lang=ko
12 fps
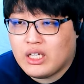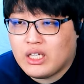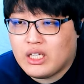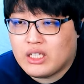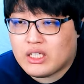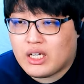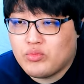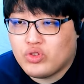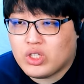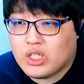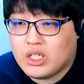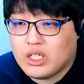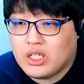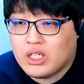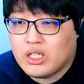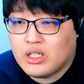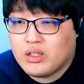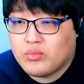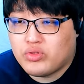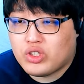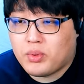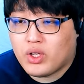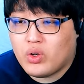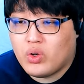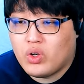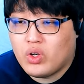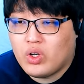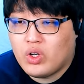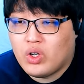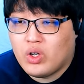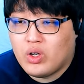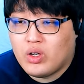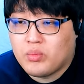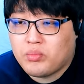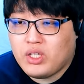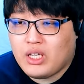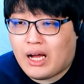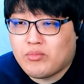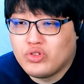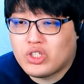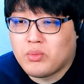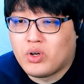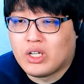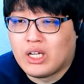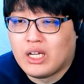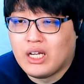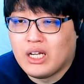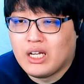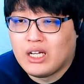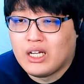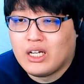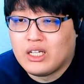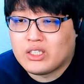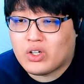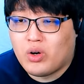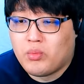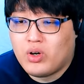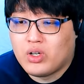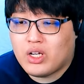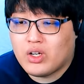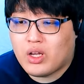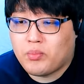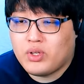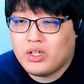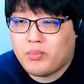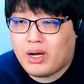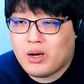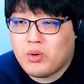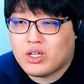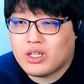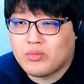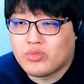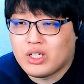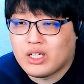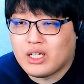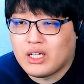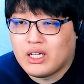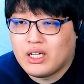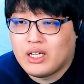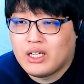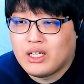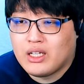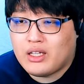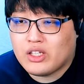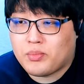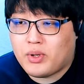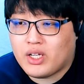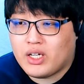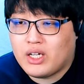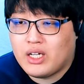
자, 야무지게. 붙여버리고. 피 야무지게 먹네? 자, 거머리가 이렇게 피를 빨아먹기 때문에 떼서 버려.